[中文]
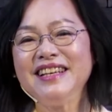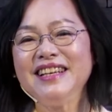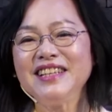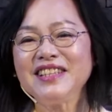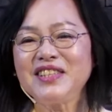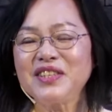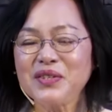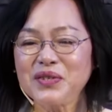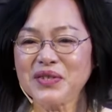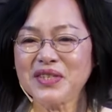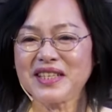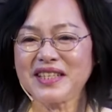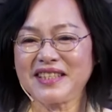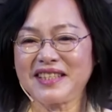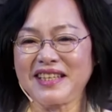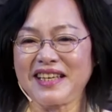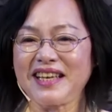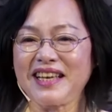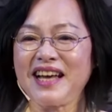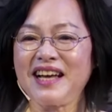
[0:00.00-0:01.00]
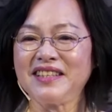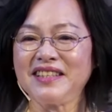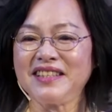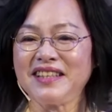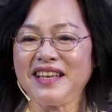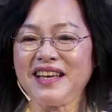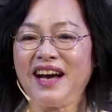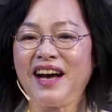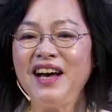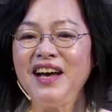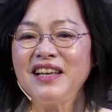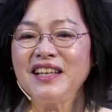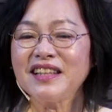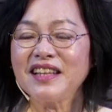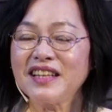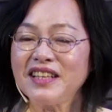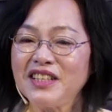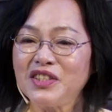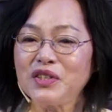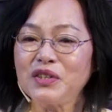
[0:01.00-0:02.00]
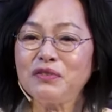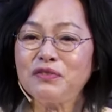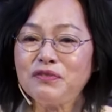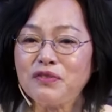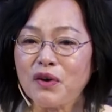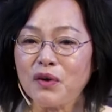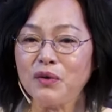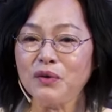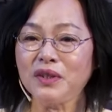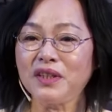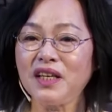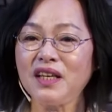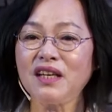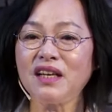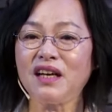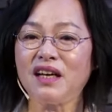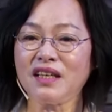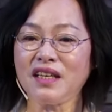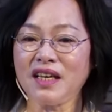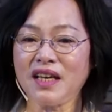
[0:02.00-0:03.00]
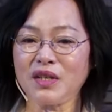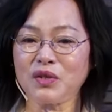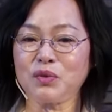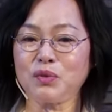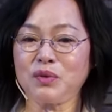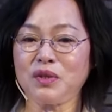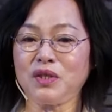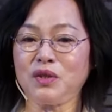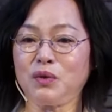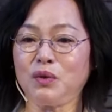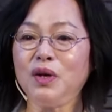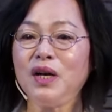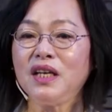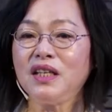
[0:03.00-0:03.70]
就是怎样怎样，那你就否定了耶稣基督